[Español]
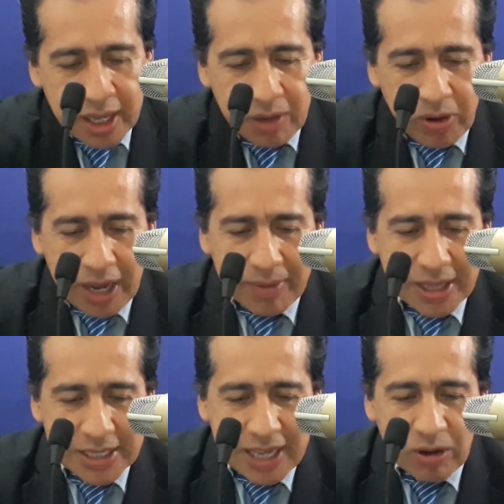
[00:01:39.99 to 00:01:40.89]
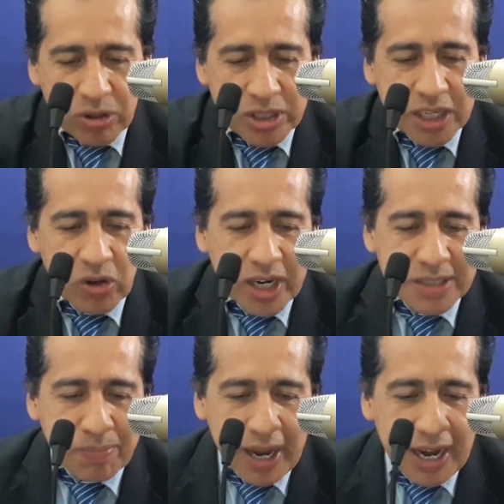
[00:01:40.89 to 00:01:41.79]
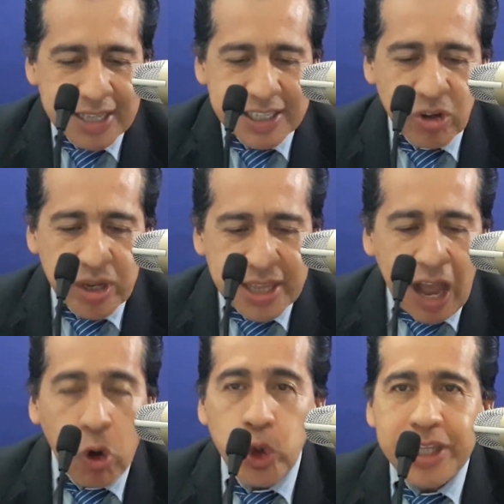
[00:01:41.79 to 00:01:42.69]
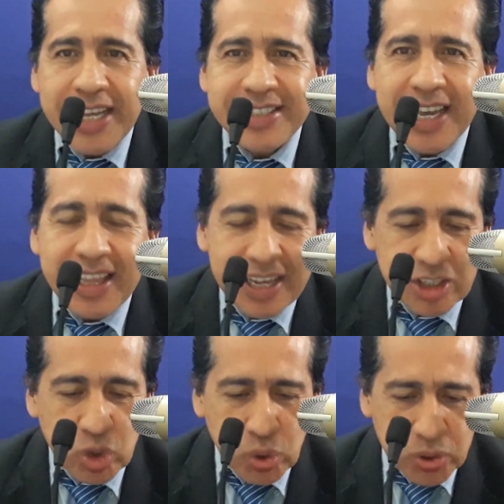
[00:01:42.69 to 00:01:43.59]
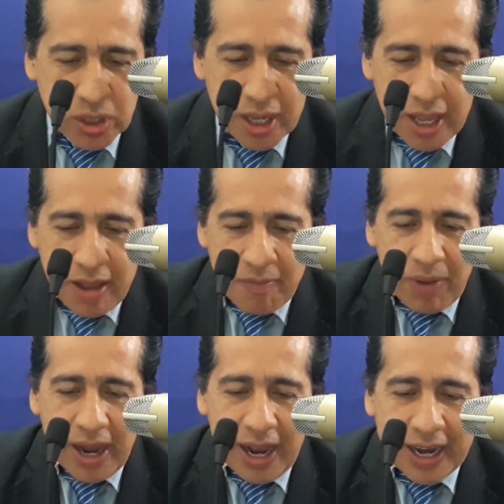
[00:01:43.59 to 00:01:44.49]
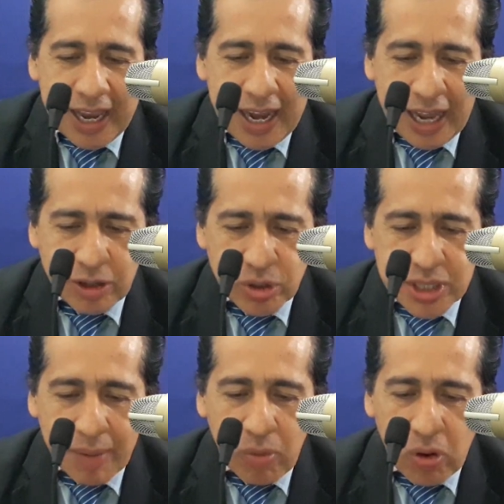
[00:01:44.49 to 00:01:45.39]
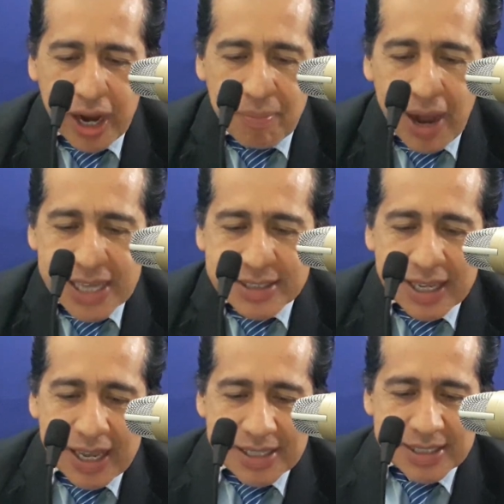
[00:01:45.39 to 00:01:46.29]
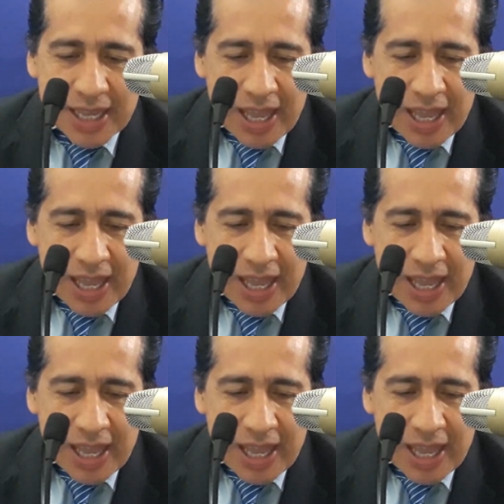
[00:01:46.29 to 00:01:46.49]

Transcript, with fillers: Y voy a mandar saludos, señores, para la señorita Hortensia de Jesús, para Gerardo Zamora Vázquez,